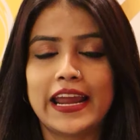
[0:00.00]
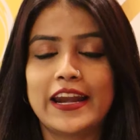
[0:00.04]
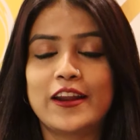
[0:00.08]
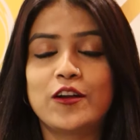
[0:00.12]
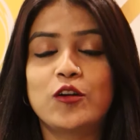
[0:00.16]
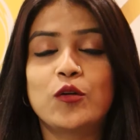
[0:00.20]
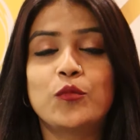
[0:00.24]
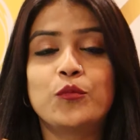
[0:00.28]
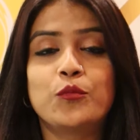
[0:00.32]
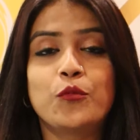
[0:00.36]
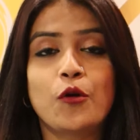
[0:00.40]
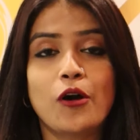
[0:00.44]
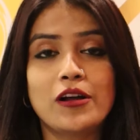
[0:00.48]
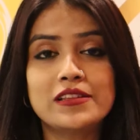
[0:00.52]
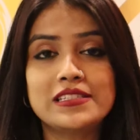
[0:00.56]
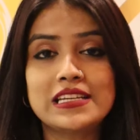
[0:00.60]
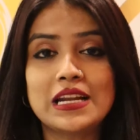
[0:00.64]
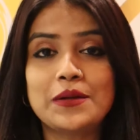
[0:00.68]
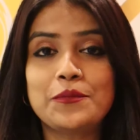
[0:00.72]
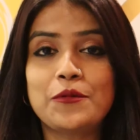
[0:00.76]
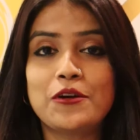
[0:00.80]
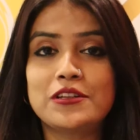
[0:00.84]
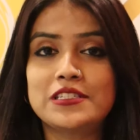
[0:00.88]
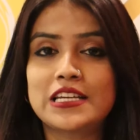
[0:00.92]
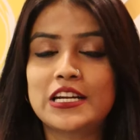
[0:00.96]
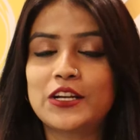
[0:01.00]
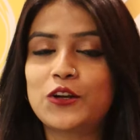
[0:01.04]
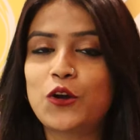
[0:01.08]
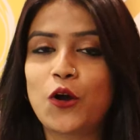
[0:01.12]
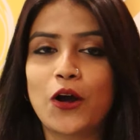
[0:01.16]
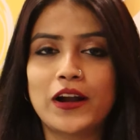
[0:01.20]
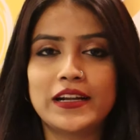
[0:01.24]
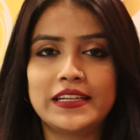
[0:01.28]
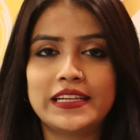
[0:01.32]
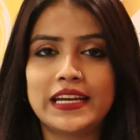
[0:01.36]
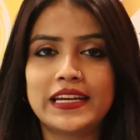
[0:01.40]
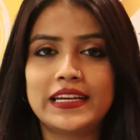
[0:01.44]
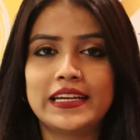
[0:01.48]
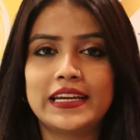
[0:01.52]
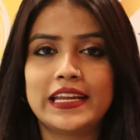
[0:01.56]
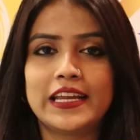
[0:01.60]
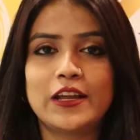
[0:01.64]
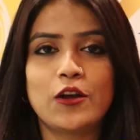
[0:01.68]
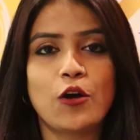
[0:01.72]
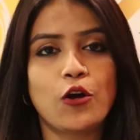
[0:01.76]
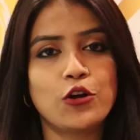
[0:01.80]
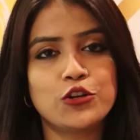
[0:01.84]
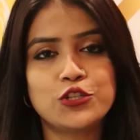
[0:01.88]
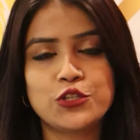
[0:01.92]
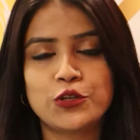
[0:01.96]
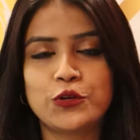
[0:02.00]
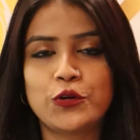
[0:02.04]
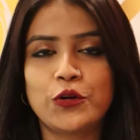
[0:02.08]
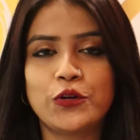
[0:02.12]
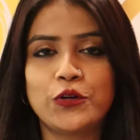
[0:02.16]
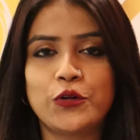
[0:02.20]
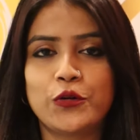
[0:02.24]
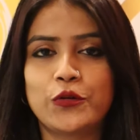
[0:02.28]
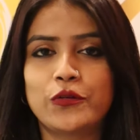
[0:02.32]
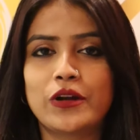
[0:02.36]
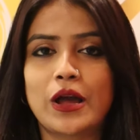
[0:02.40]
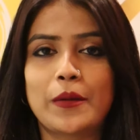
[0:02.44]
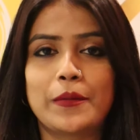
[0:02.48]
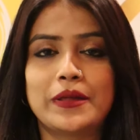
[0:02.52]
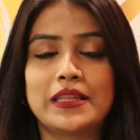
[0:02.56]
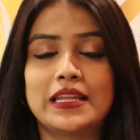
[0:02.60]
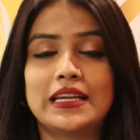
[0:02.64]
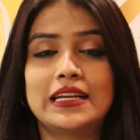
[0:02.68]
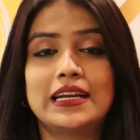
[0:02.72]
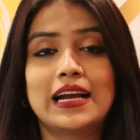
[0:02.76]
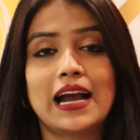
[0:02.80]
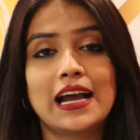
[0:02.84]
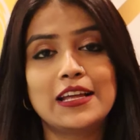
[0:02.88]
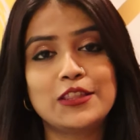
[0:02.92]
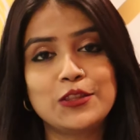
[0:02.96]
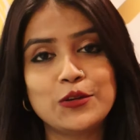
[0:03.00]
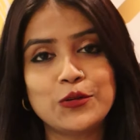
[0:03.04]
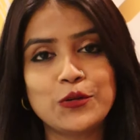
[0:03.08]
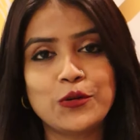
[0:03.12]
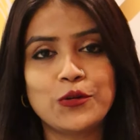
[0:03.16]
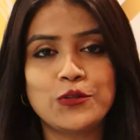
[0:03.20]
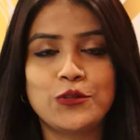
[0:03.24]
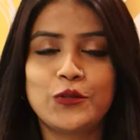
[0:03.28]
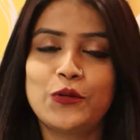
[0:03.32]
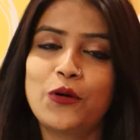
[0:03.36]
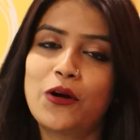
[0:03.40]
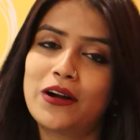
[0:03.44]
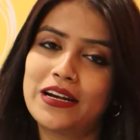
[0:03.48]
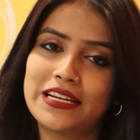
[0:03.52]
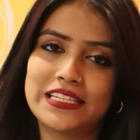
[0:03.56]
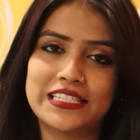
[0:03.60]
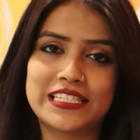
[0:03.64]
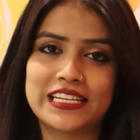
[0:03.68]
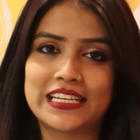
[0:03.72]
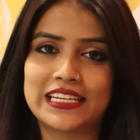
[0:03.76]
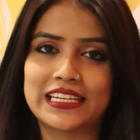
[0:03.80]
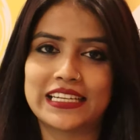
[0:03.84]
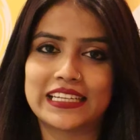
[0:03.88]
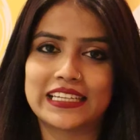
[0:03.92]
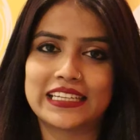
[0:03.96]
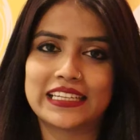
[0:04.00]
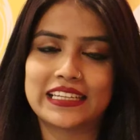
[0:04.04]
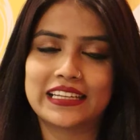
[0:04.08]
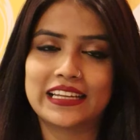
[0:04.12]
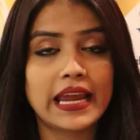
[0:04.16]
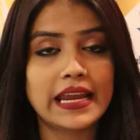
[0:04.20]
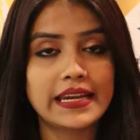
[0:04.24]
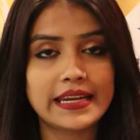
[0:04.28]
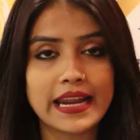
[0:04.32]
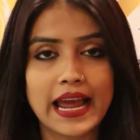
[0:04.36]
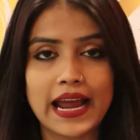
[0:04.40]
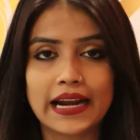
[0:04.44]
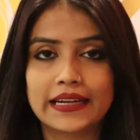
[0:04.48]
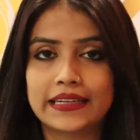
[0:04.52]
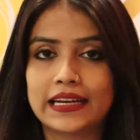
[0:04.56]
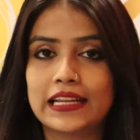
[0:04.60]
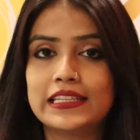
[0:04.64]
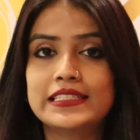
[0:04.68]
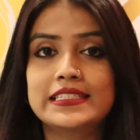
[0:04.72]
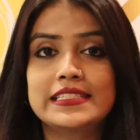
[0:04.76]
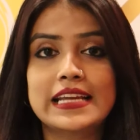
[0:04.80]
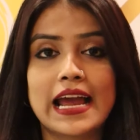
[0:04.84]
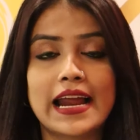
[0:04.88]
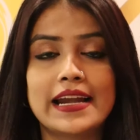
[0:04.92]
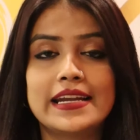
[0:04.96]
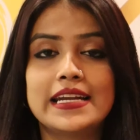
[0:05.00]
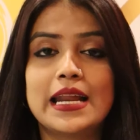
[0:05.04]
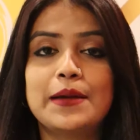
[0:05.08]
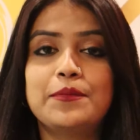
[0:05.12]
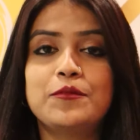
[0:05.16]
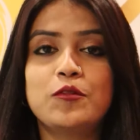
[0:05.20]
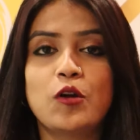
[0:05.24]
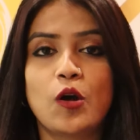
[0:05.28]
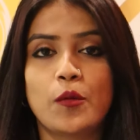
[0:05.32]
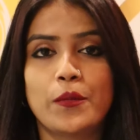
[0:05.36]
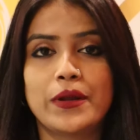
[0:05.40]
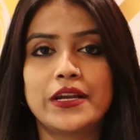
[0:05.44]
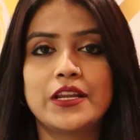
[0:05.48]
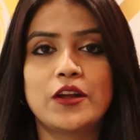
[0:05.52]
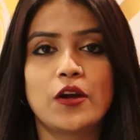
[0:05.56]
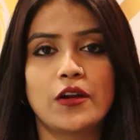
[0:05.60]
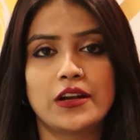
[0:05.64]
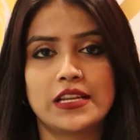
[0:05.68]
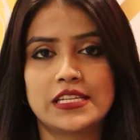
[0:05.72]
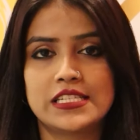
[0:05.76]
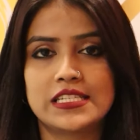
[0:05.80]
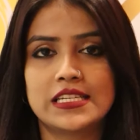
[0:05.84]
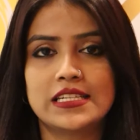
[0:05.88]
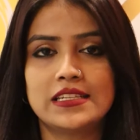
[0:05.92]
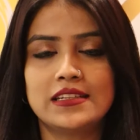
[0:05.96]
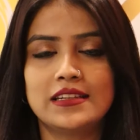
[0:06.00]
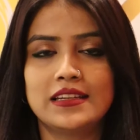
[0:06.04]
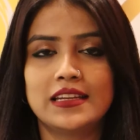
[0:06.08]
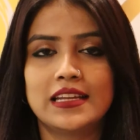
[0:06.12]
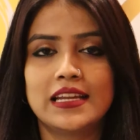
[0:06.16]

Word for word: এরকম মজার মজার কন্টেন্ট নিয়ে অংশগ্রহণ করুন আমাদের কুতো অডিশনে এটা একটা স্ট্যান্ড আপ কমেডি অডিশন